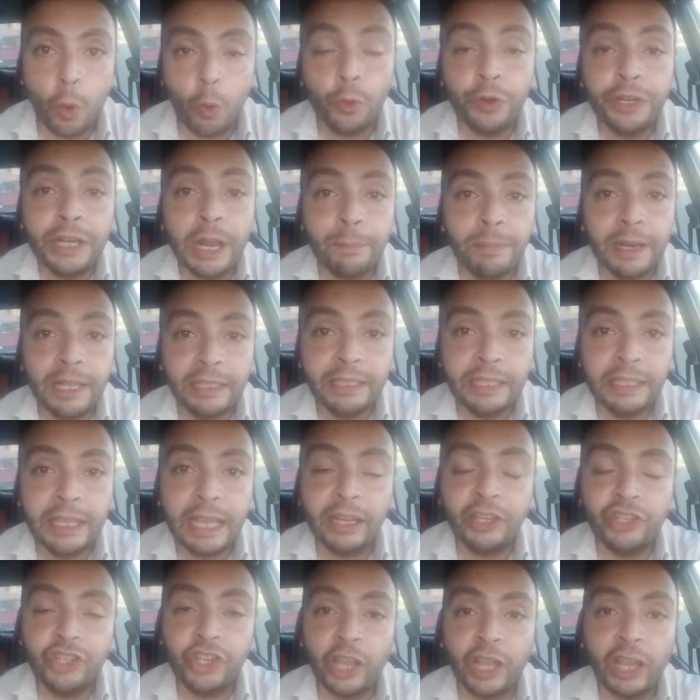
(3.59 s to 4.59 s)
والنملة دي
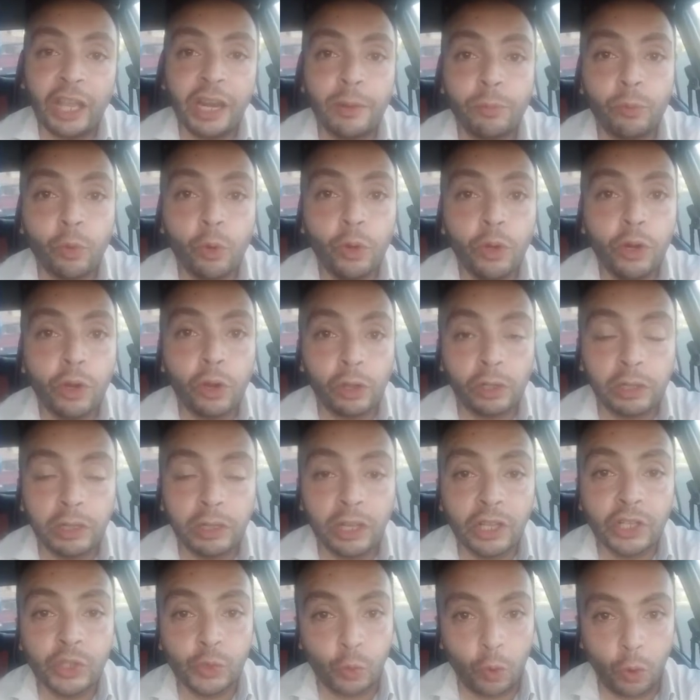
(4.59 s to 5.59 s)
كانت شغالة بكل
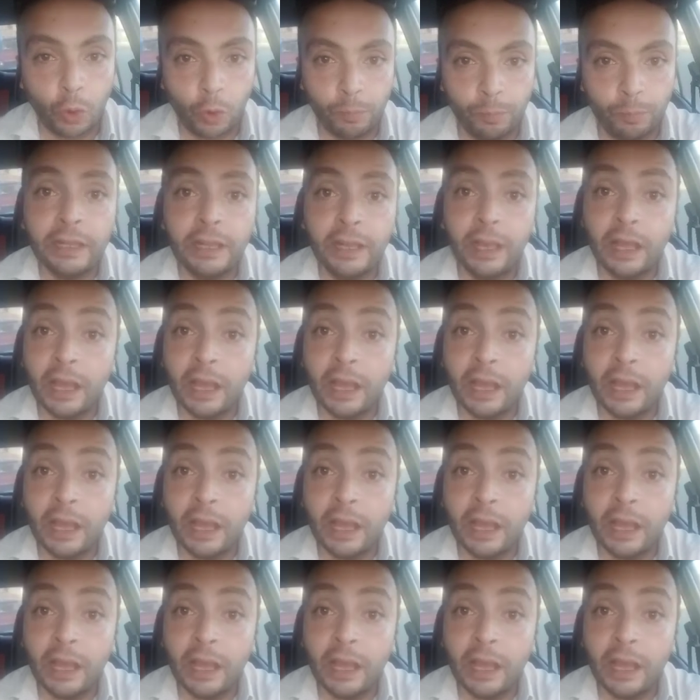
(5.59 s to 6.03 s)
إخلاص وحب